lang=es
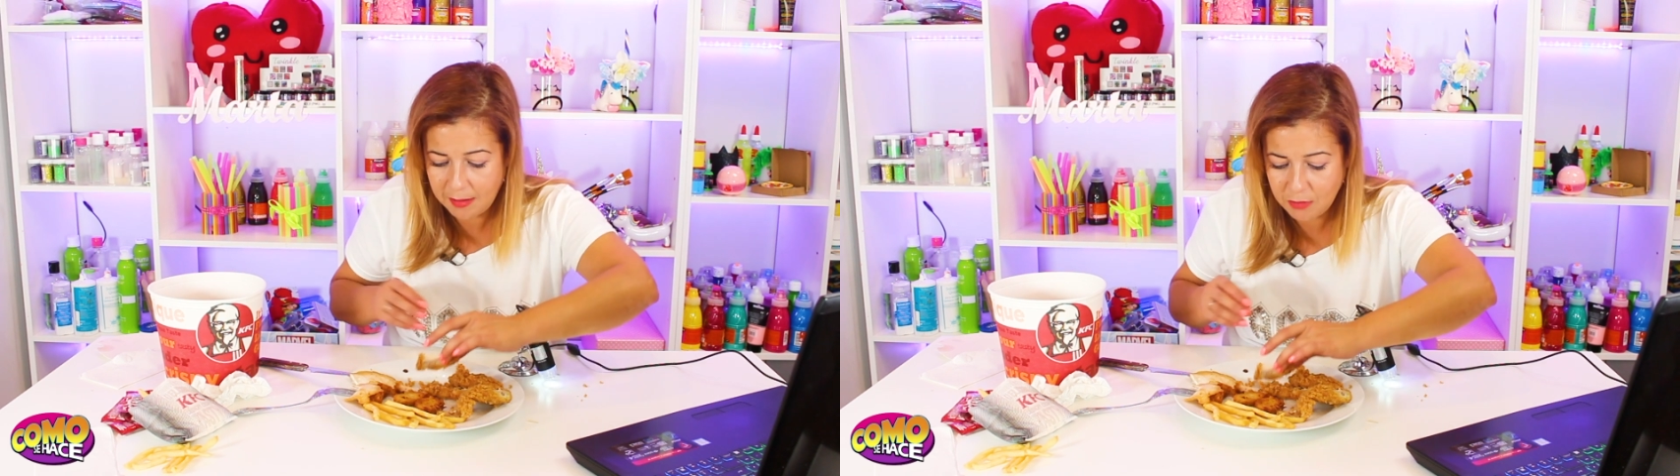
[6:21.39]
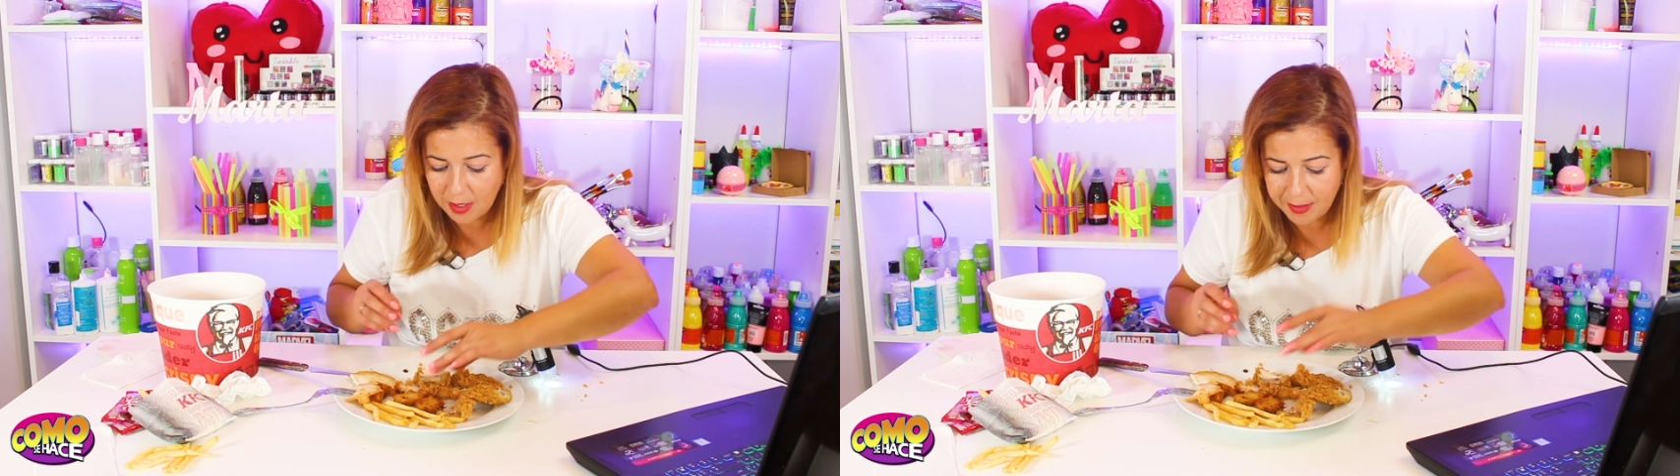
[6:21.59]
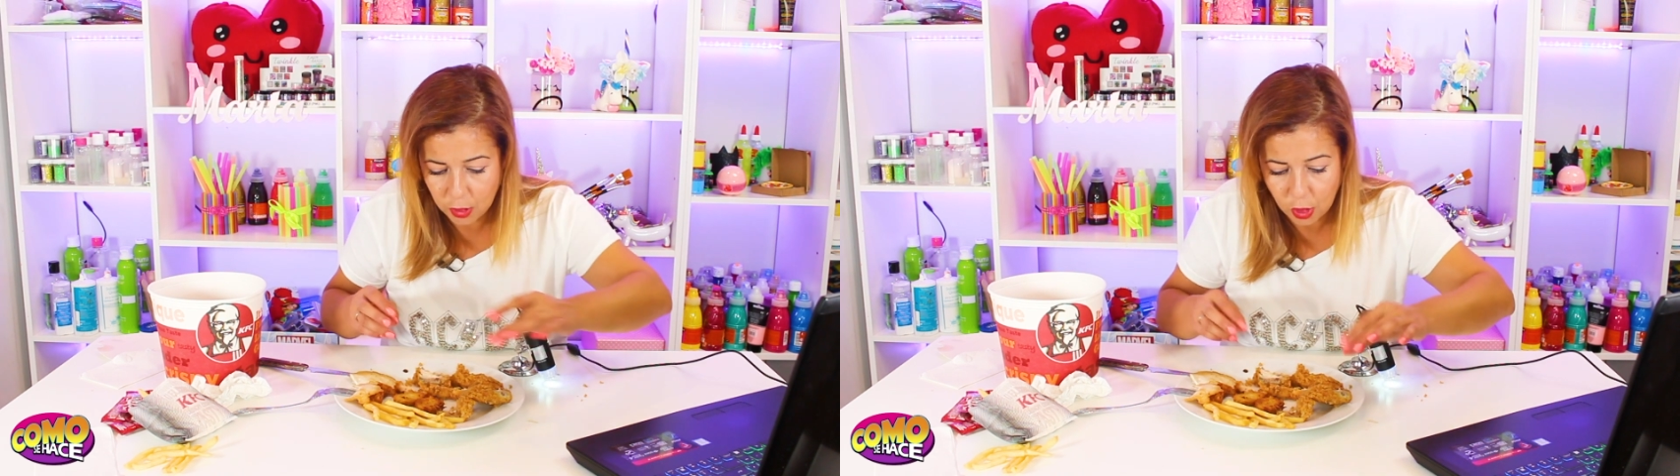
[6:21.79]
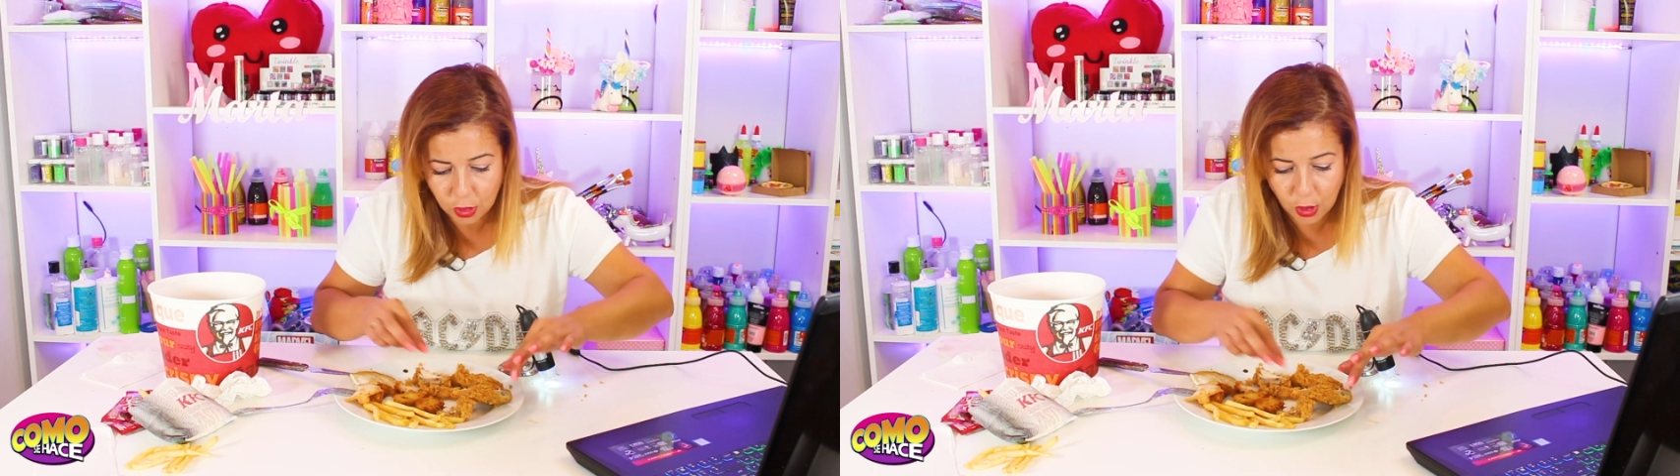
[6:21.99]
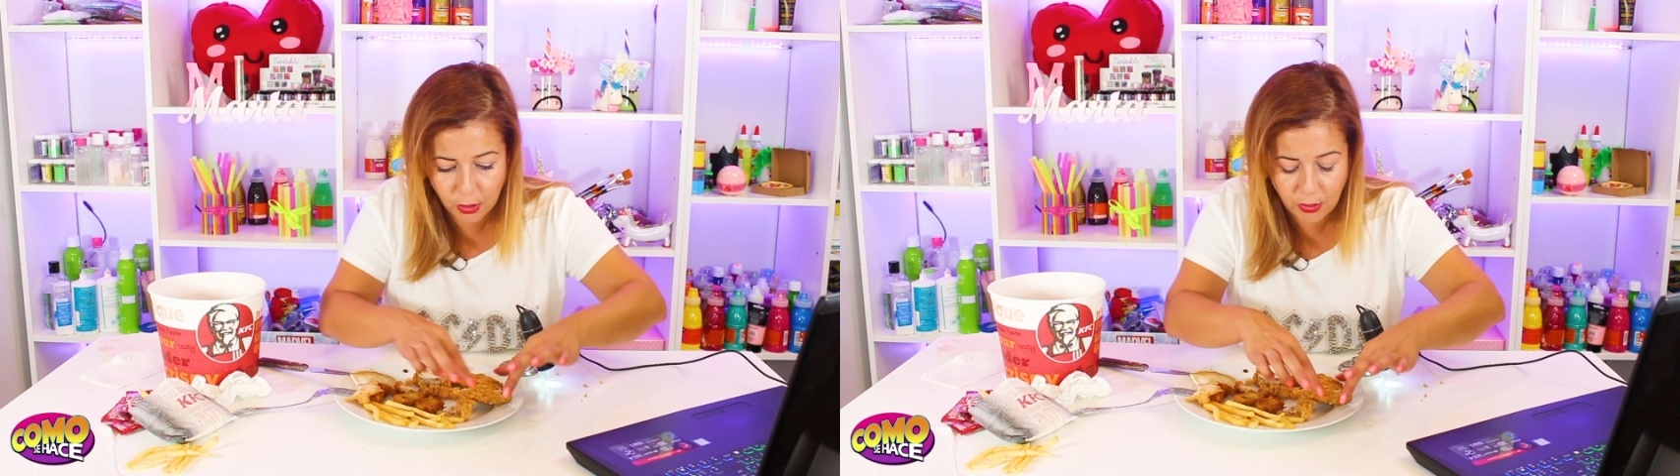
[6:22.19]
Vamos a ver otro
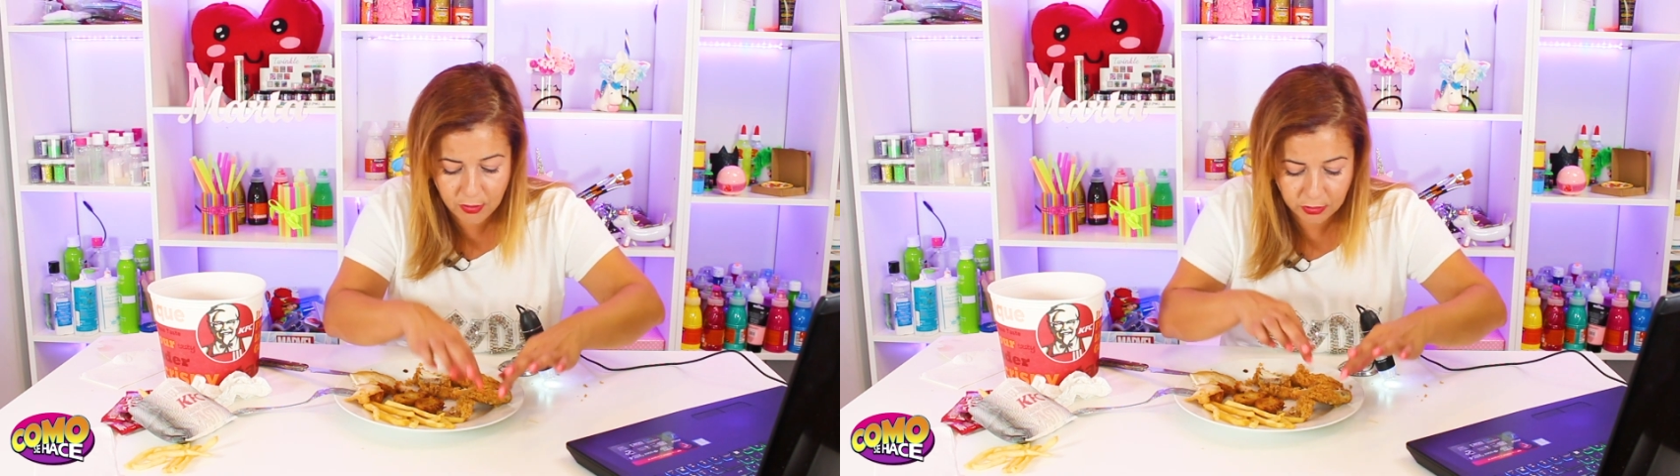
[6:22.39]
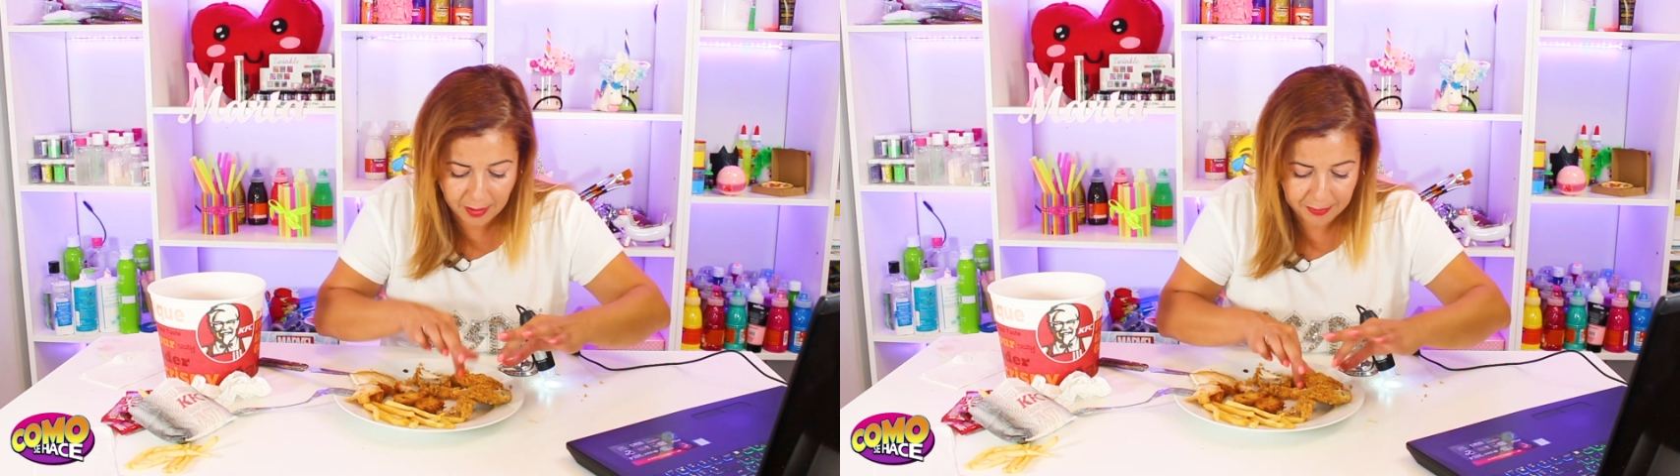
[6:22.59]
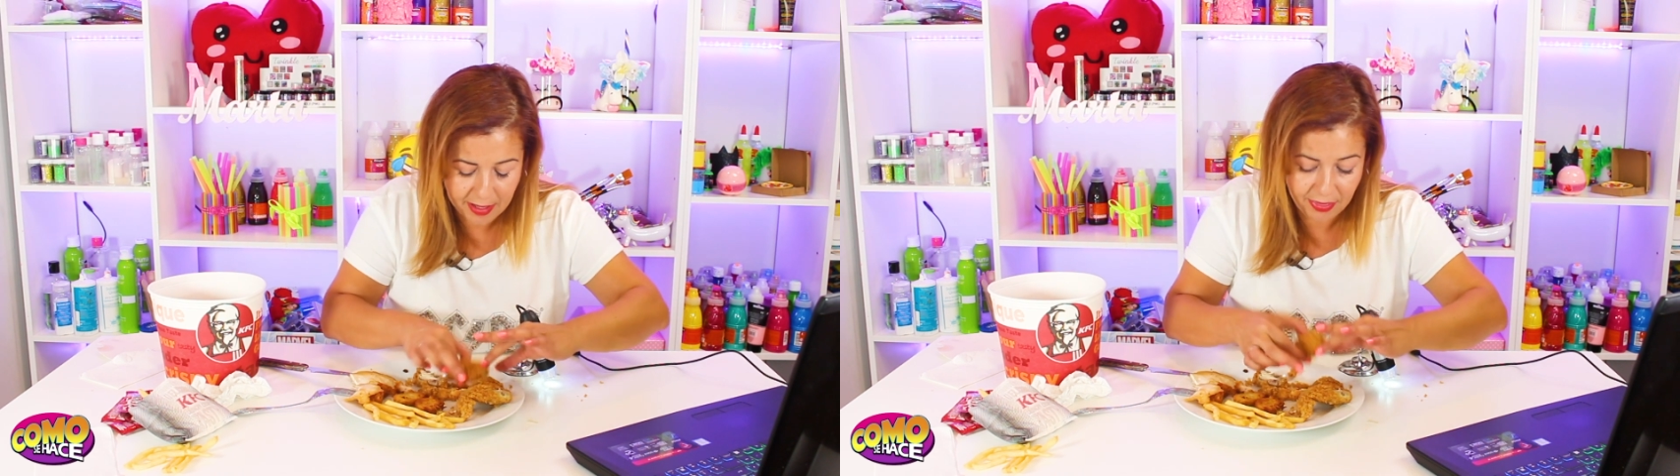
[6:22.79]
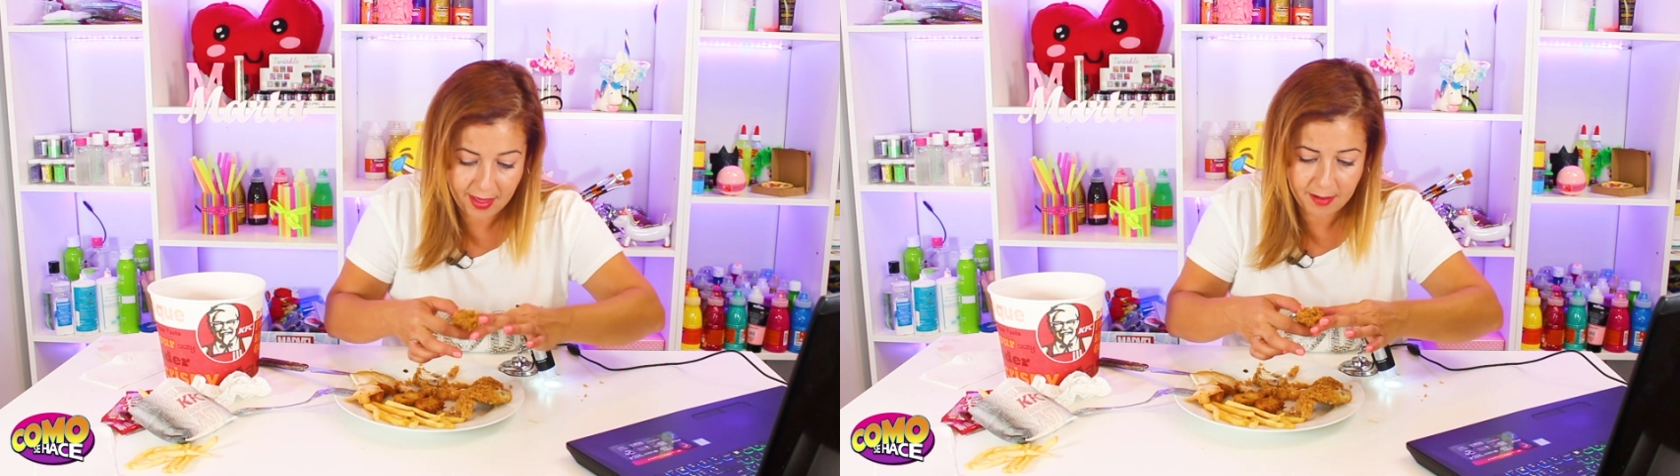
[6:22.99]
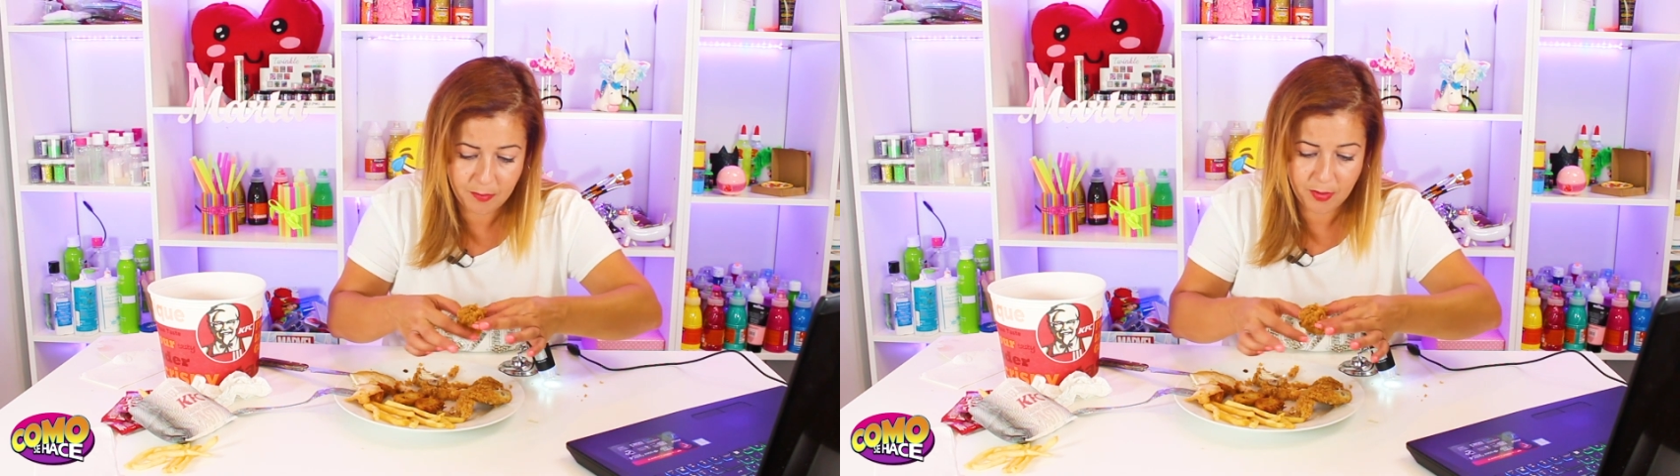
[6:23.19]
trozo de otra
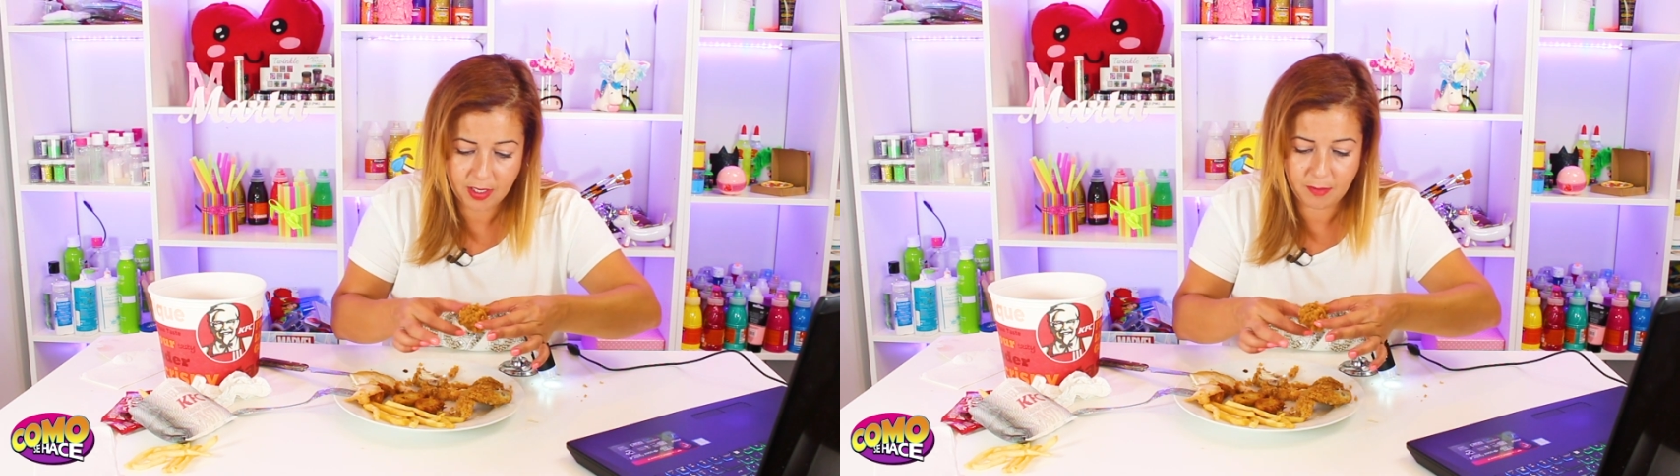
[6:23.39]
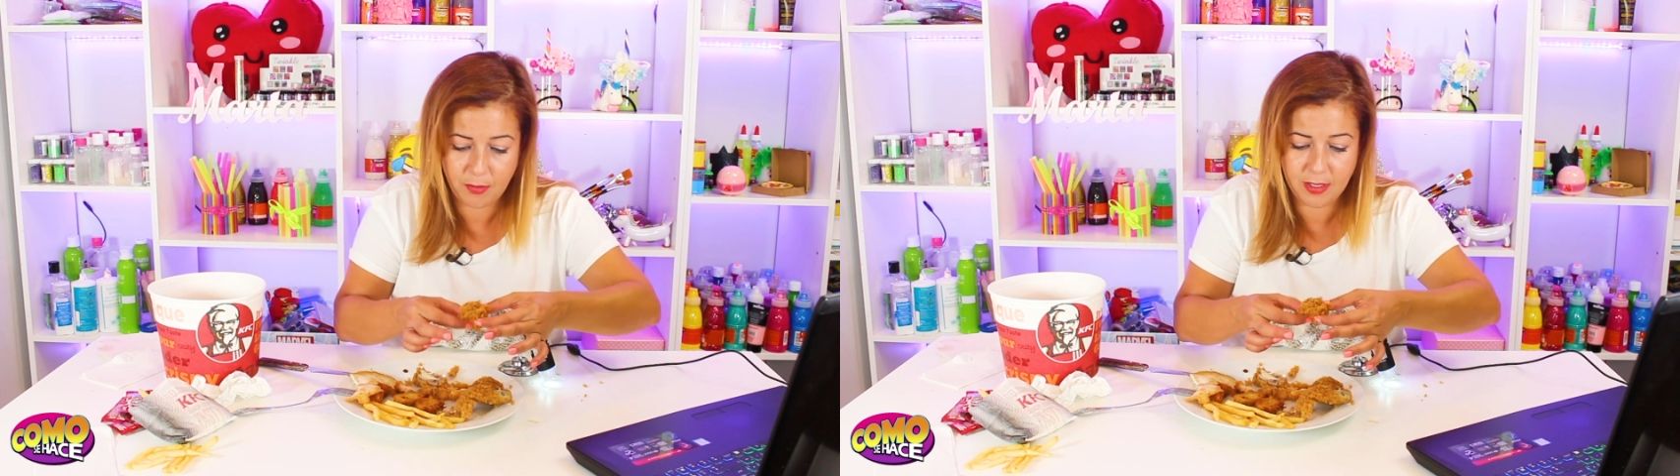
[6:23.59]
pieza, por ejemplo